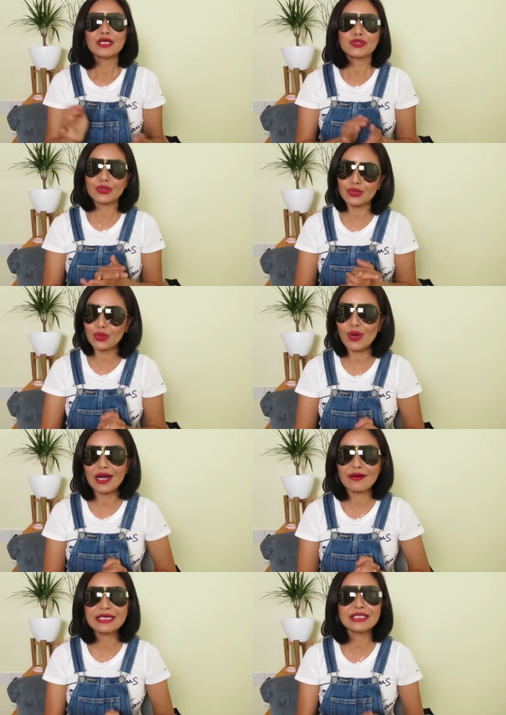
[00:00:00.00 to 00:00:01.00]
ส่วนตัว
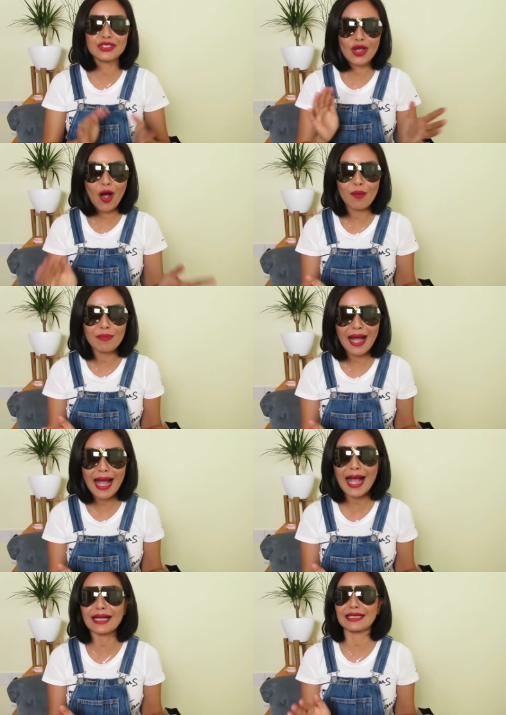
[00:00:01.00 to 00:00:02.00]
แล้วคือชอบ
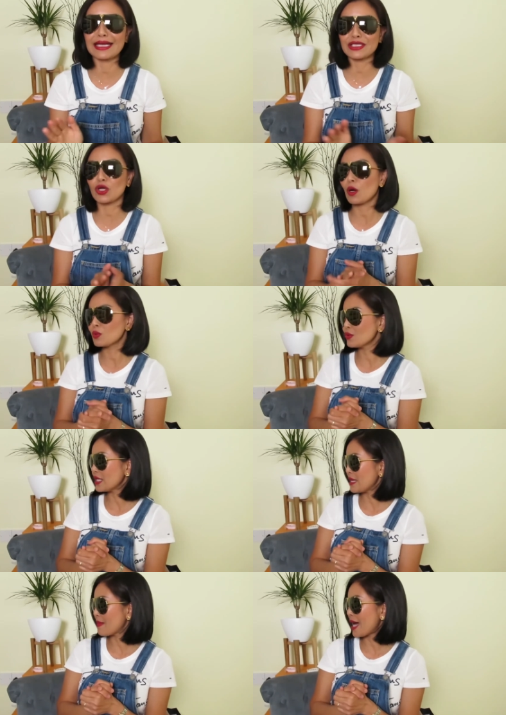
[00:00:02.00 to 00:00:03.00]
มากนะคะ ชอบรุ่น
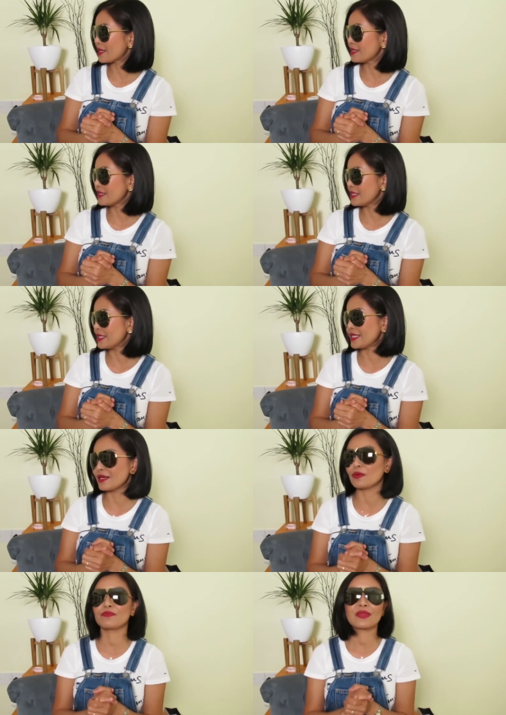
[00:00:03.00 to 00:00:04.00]
นี้มากเลยทีเดี
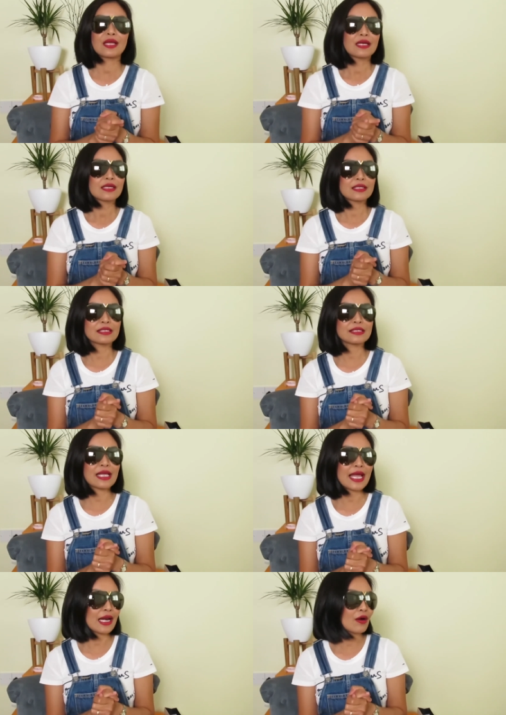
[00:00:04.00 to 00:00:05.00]
ยว คือ
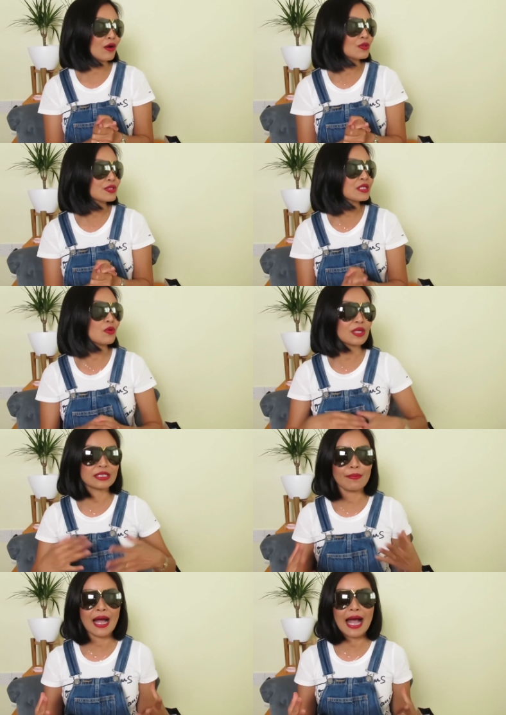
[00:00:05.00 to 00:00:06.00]
ใส่แล้วก็รู้สึกว่า
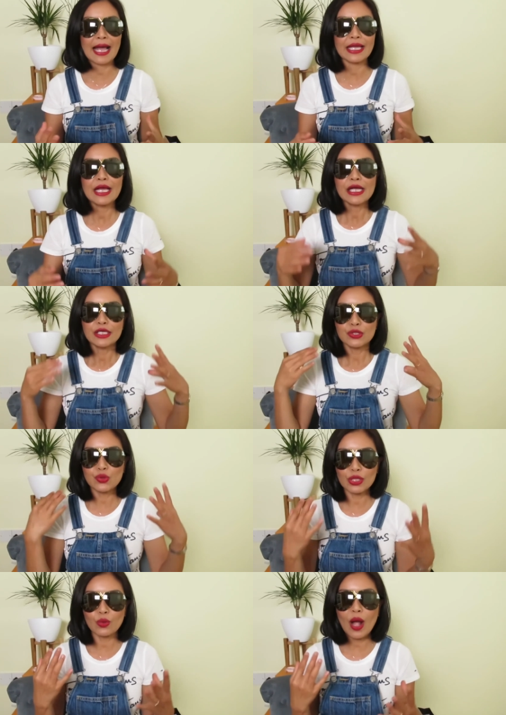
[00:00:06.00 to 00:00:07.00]
สบาย
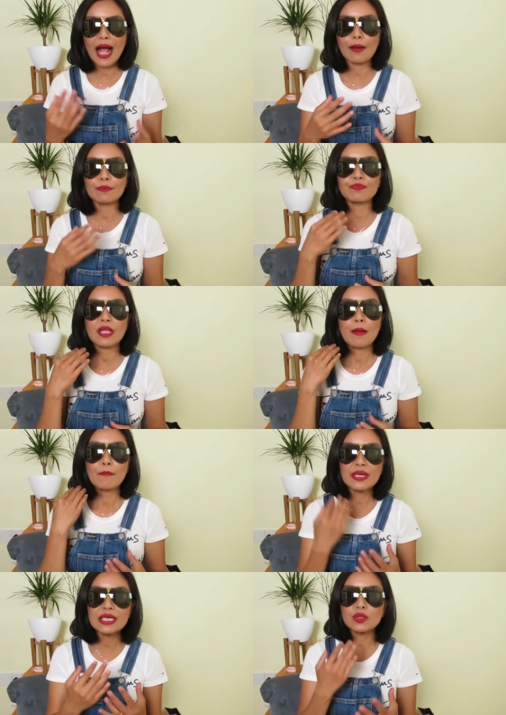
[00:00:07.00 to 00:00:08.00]
ส่วนความ
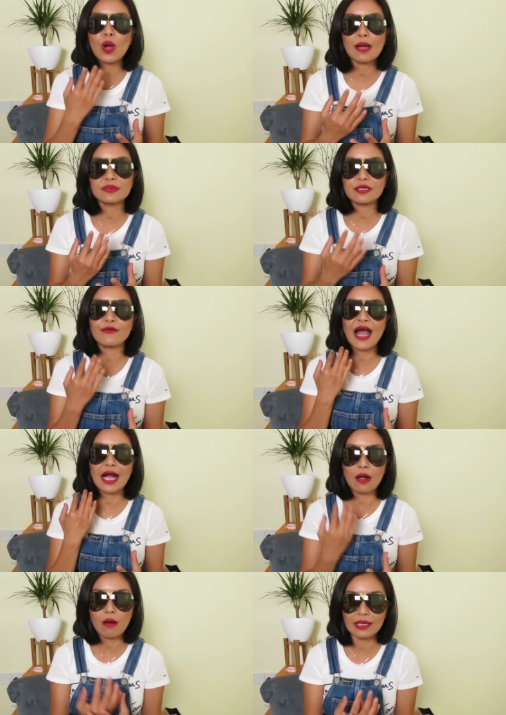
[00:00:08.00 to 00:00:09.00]
มืดความสว่าง
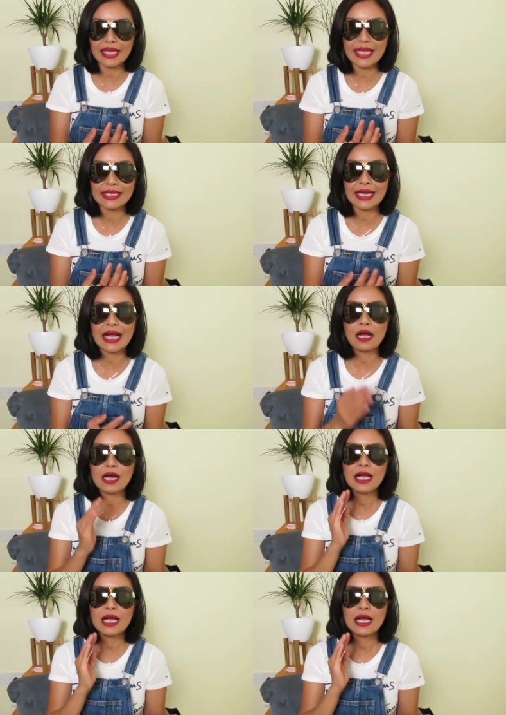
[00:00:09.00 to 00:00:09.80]
ของเลนนะคะ